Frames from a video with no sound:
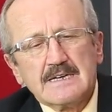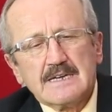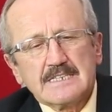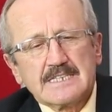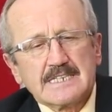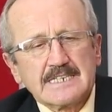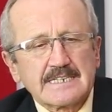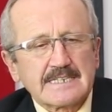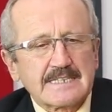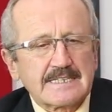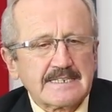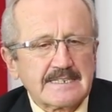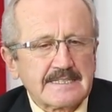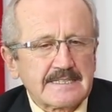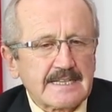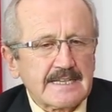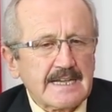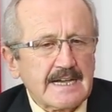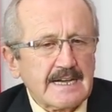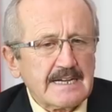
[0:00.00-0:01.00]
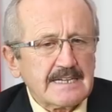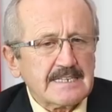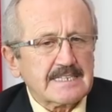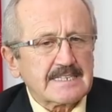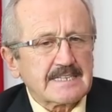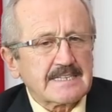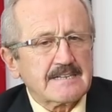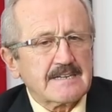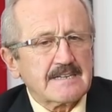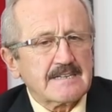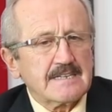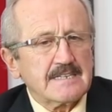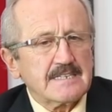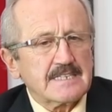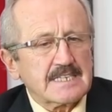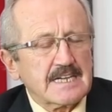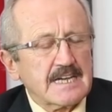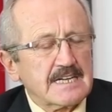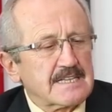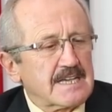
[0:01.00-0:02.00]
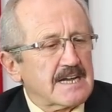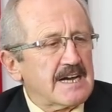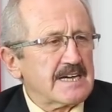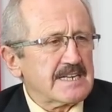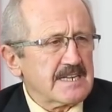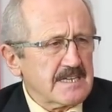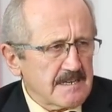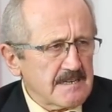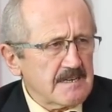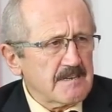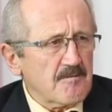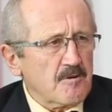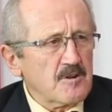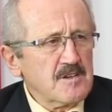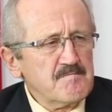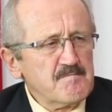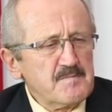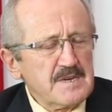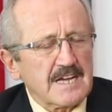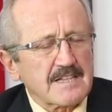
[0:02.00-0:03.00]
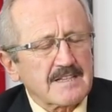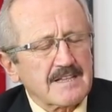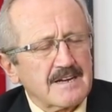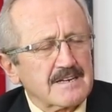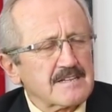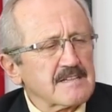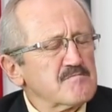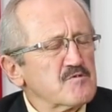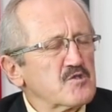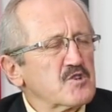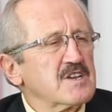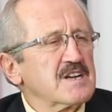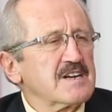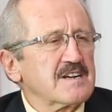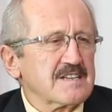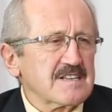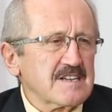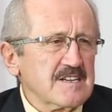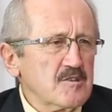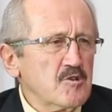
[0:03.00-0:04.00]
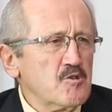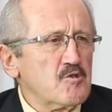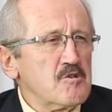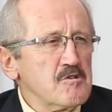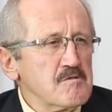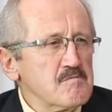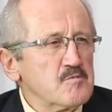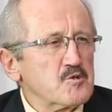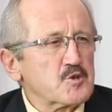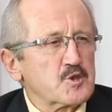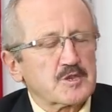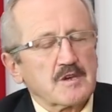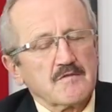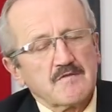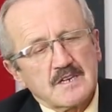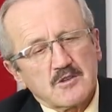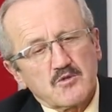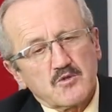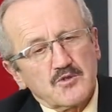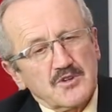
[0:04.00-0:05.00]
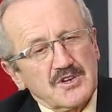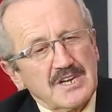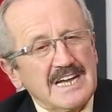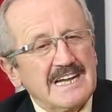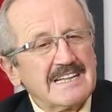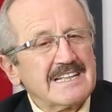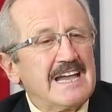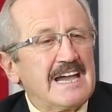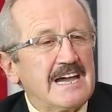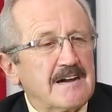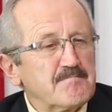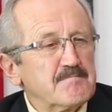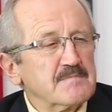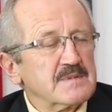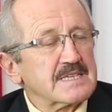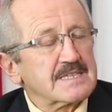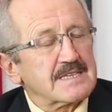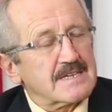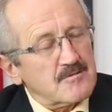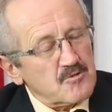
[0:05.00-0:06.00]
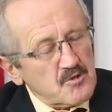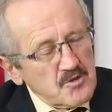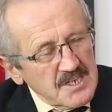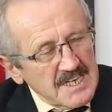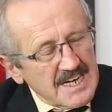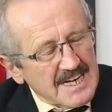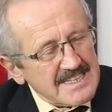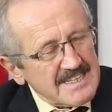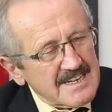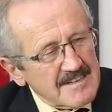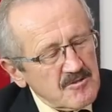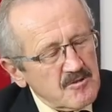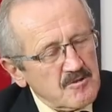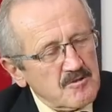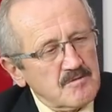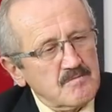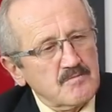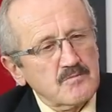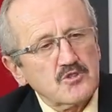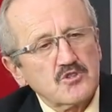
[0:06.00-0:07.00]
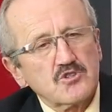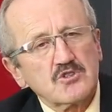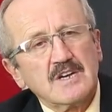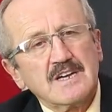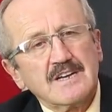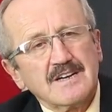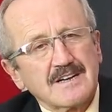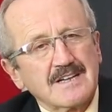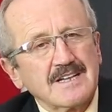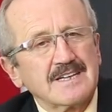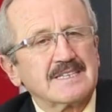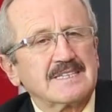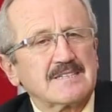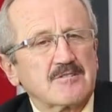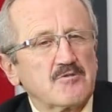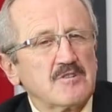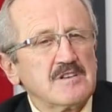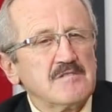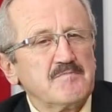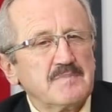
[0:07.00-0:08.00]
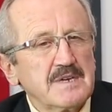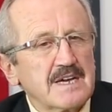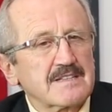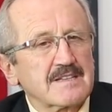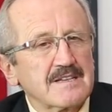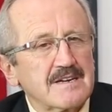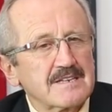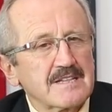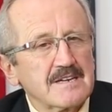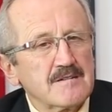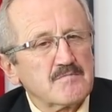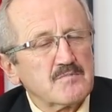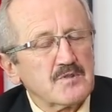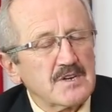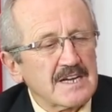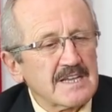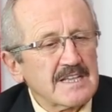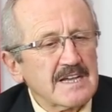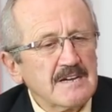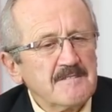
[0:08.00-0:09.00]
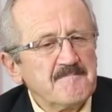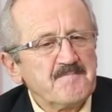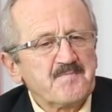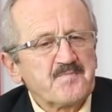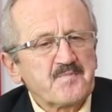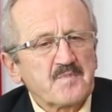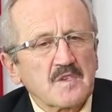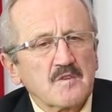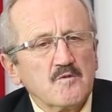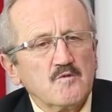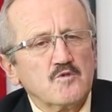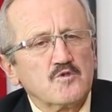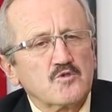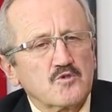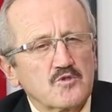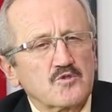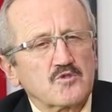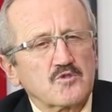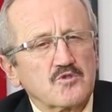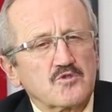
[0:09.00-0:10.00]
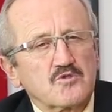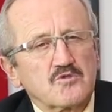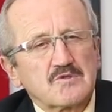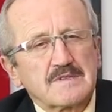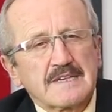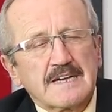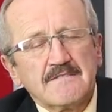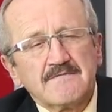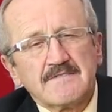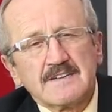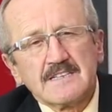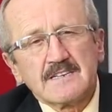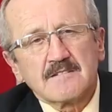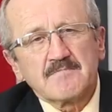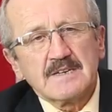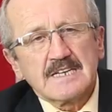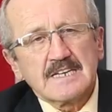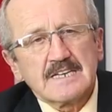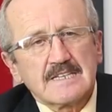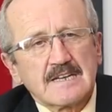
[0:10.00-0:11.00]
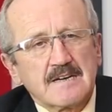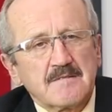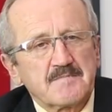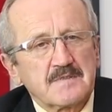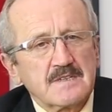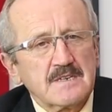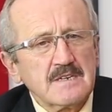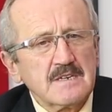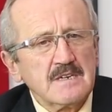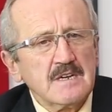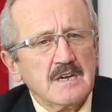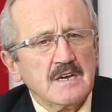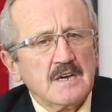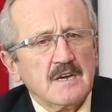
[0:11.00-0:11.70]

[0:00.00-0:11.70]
Hı hı. Çıktığında işte şey tarihi olimpiyatlarda bugüne kadar ne olmuşsa ve Türkiye ne yapmışsa, dünyada ne olmuş klasik olimpiyatlardan bu yana hı hı. 300 küsür sayfalık bir kitaptır.